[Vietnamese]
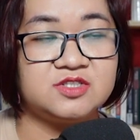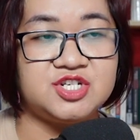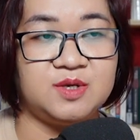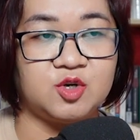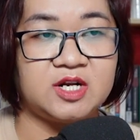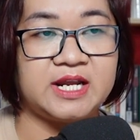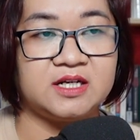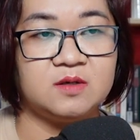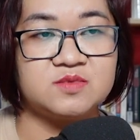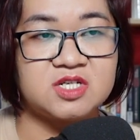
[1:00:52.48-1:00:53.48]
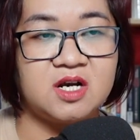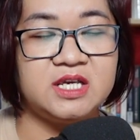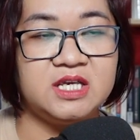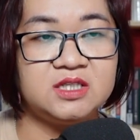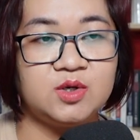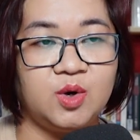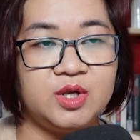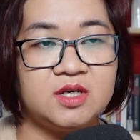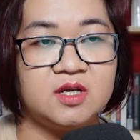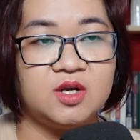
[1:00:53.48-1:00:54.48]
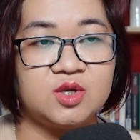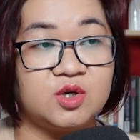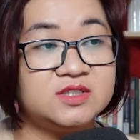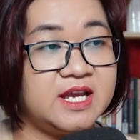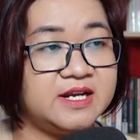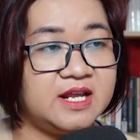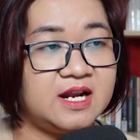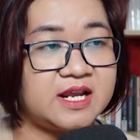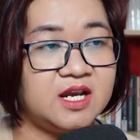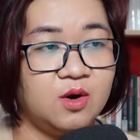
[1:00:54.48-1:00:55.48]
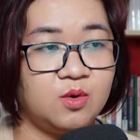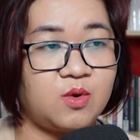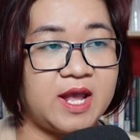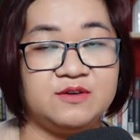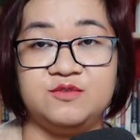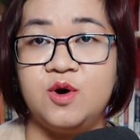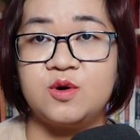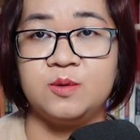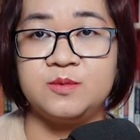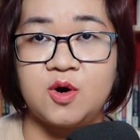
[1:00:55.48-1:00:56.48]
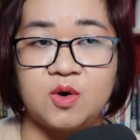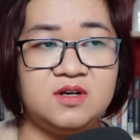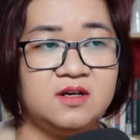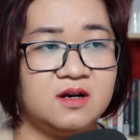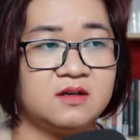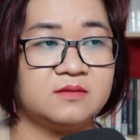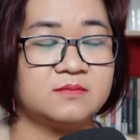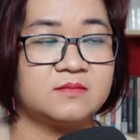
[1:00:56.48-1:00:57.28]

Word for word: Chỉ một hành động sơ ý thôi, có thể để lại hậu quả vô cùng khôn lường.